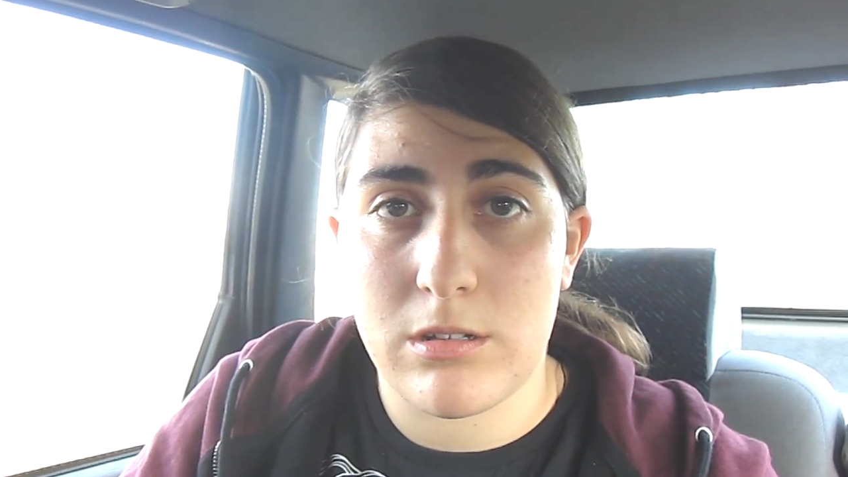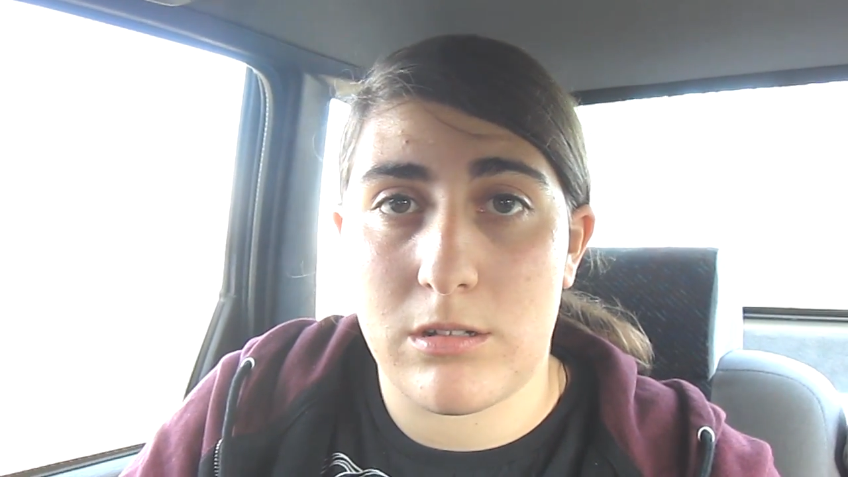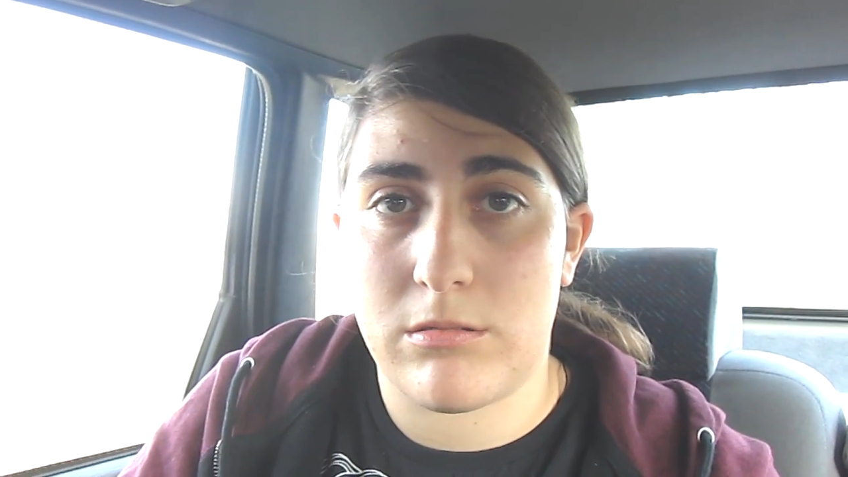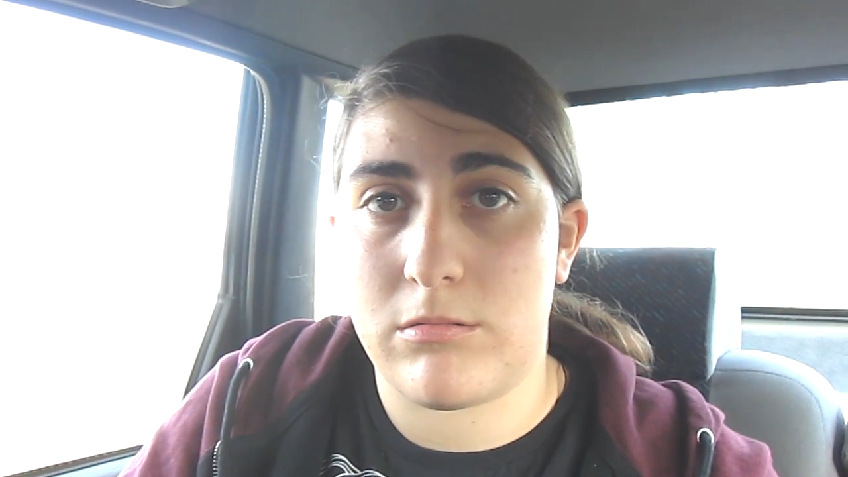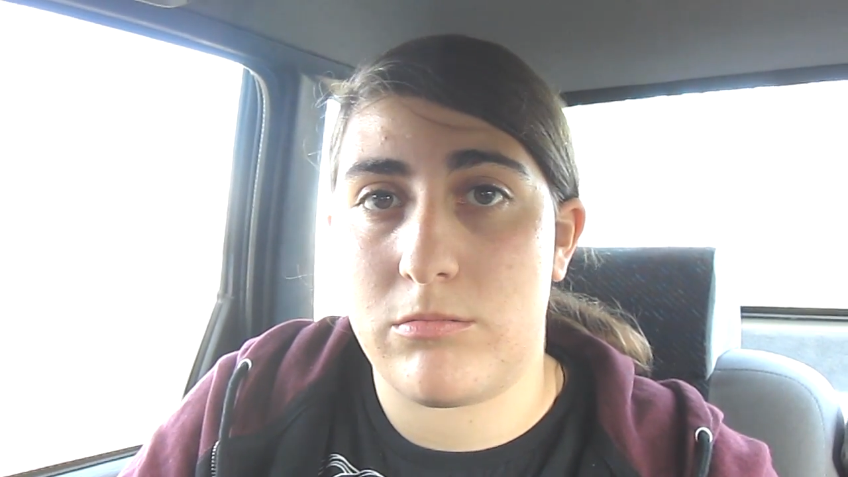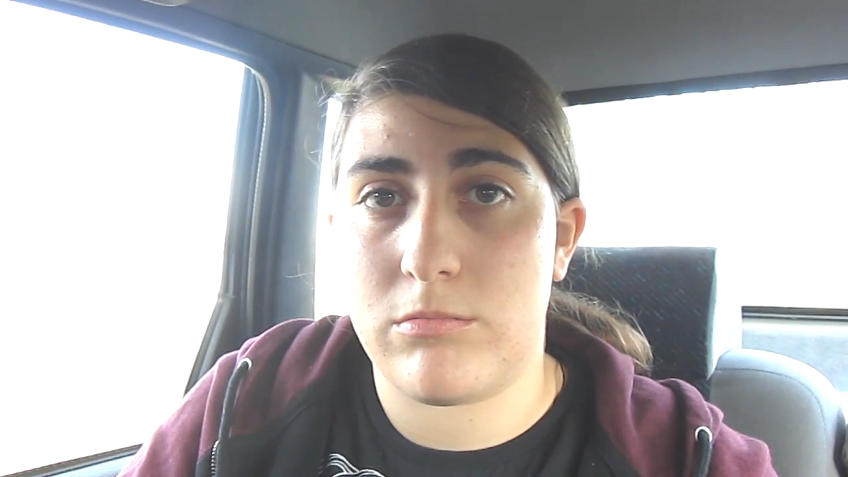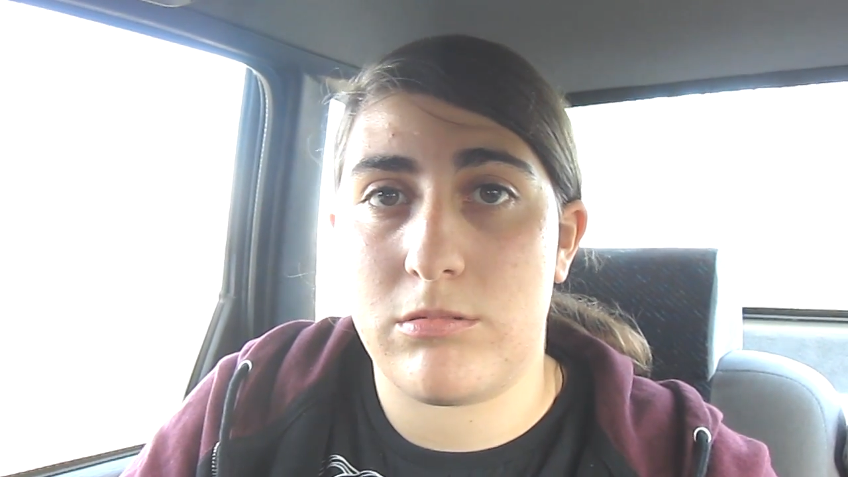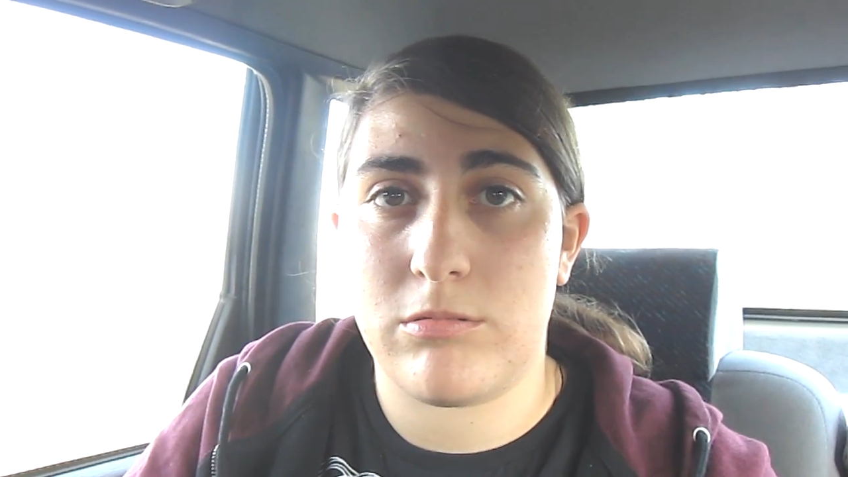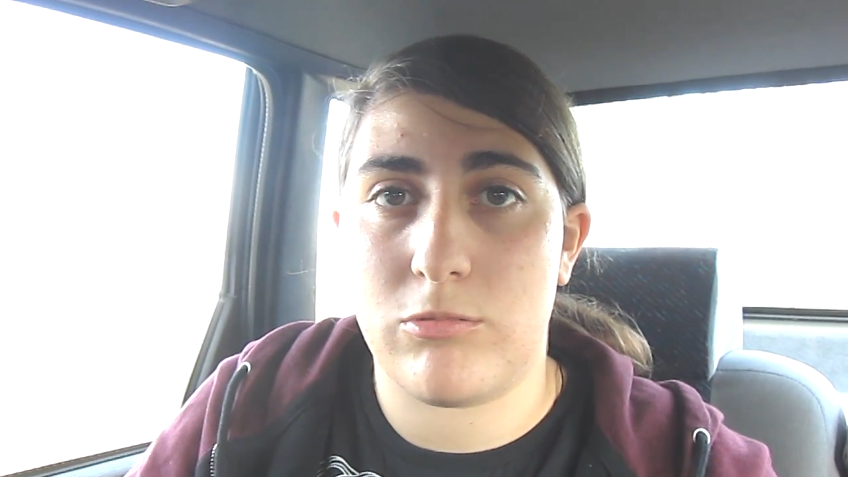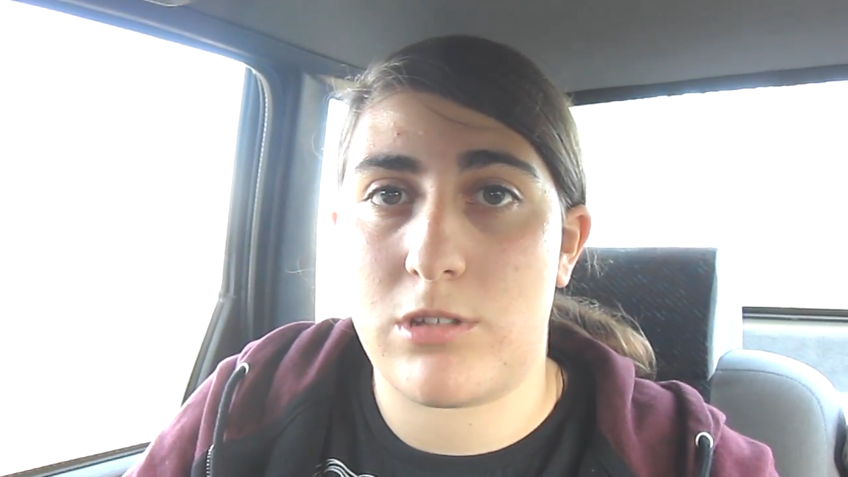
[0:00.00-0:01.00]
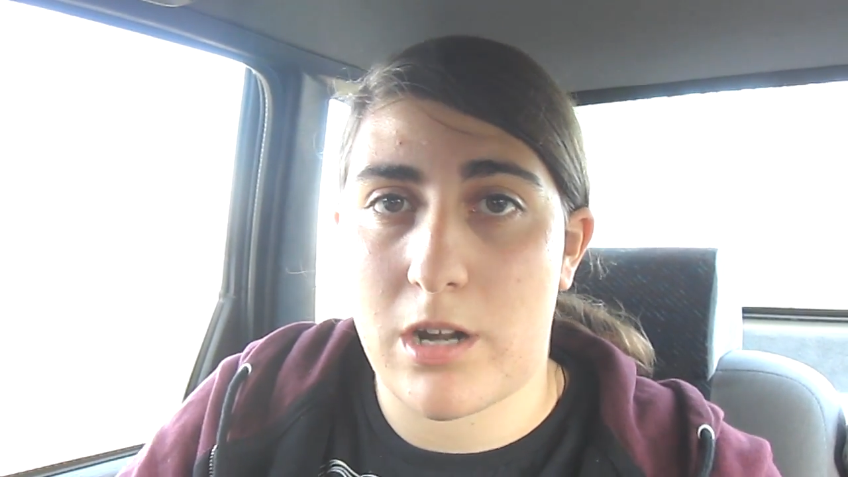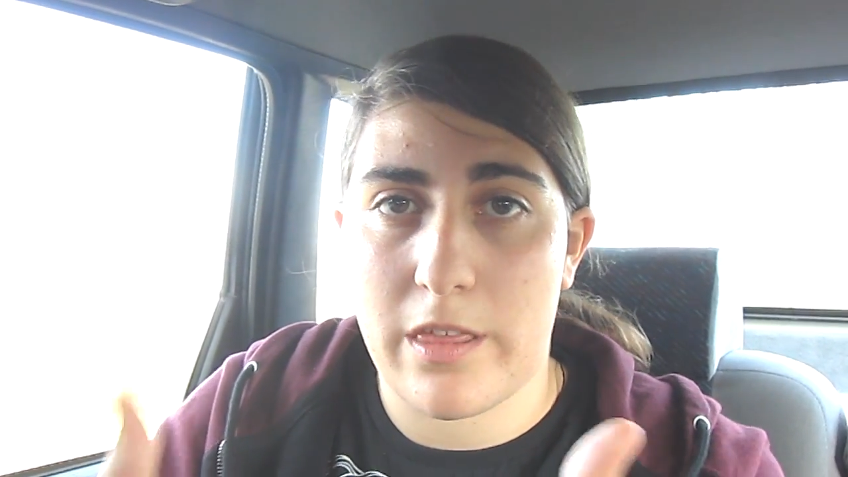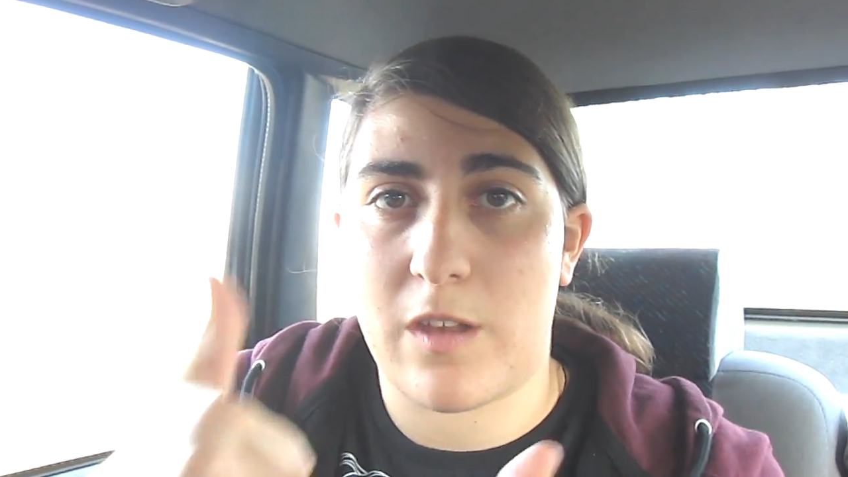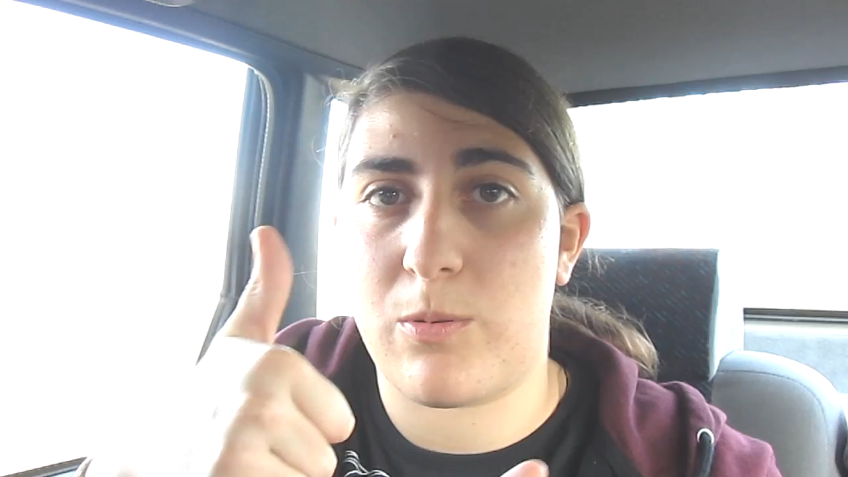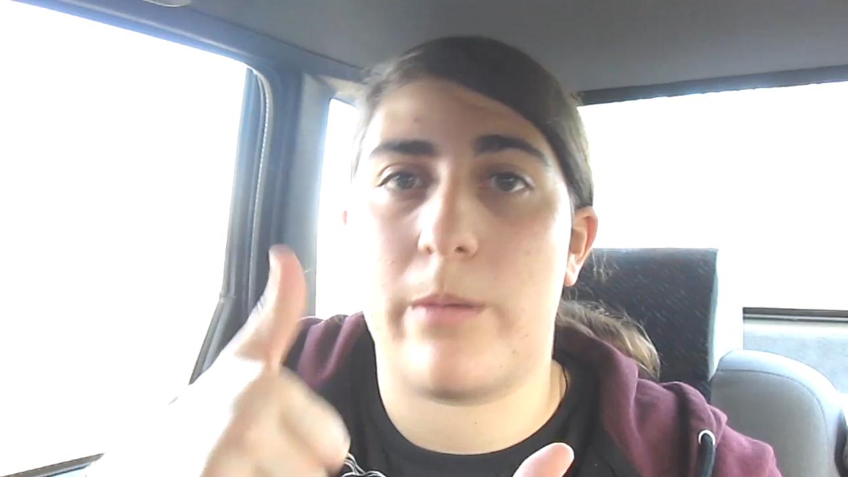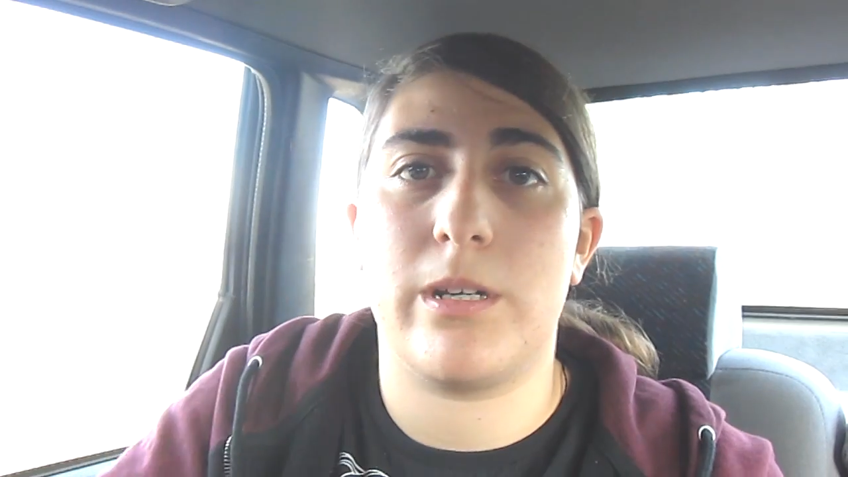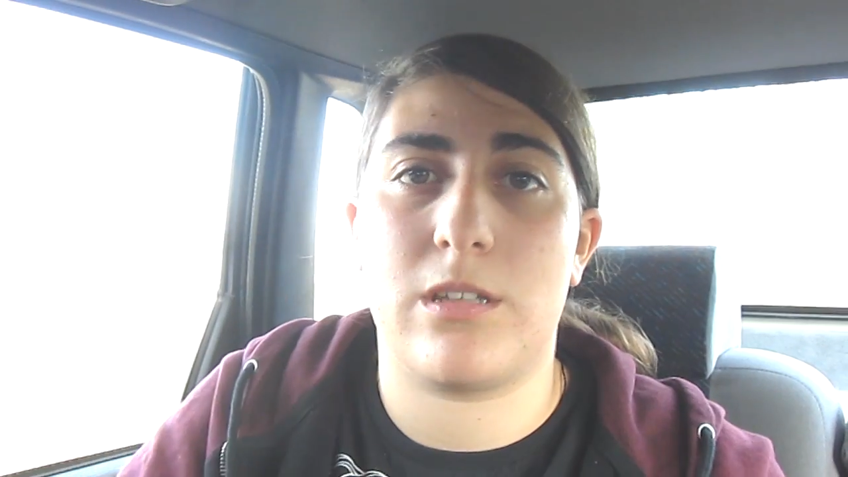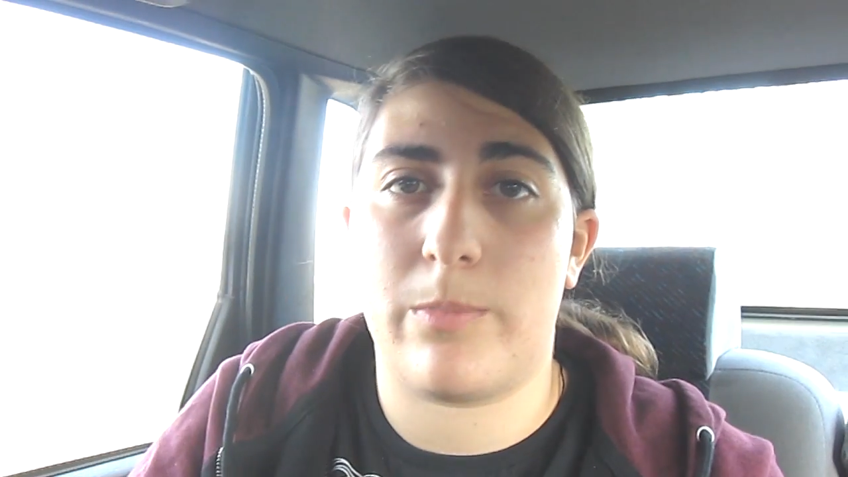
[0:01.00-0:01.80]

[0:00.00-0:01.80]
Eh, muchas gracias por haber estado